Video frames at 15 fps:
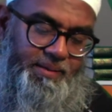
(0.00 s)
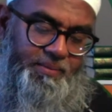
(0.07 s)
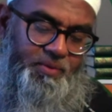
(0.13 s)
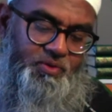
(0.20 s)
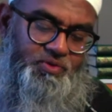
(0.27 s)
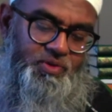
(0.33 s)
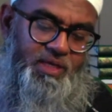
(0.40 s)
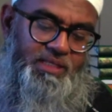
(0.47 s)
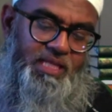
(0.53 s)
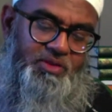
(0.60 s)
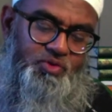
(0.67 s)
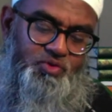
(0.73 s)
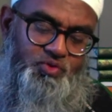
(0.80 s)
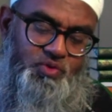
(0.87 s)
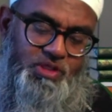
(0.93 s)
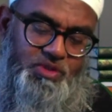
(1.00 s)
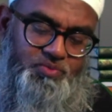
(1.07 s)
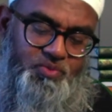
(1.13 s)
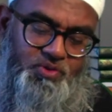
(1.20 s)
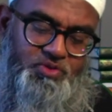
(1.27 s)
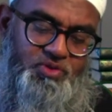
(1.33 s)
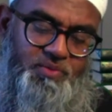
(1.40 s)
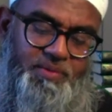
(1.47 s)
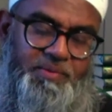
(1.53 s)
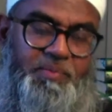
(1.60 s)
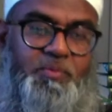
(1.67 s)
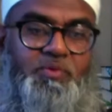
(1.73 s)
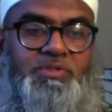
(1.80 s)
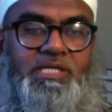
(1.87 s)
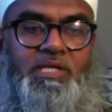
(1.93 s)
রসুলের দায়িত্ব শুধু স্পষ্টভাবে
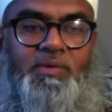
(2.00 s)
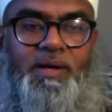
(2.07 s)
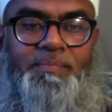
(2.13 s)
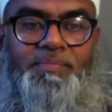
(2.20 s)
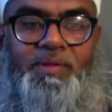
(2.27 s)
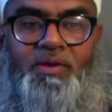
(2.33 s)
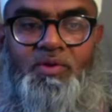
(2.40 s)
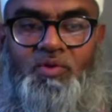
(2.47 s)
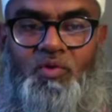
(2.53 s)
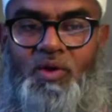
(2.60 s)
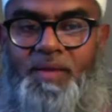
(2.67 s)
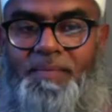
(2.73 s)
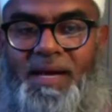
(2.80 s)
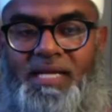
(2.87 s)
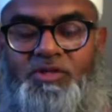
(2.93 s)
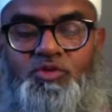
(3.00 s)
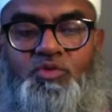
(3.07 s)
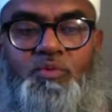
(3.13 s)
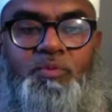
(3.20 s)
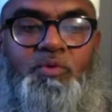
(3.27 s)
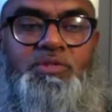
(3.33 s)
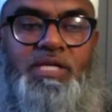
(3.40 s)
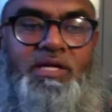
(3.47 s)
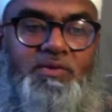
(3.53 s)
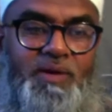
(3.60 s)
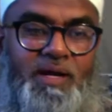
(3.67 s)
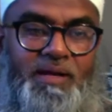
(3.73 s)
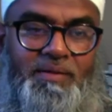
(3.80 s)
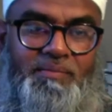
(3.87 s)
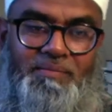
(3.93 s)
পৌঁছে দেওয়া তো এই বাণী শুধু পৌঁছায়
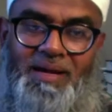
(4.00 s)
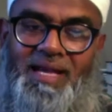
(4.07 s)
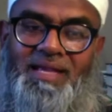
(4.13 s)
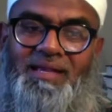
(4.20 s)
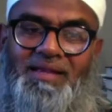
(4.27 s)
দেওয়া ভাই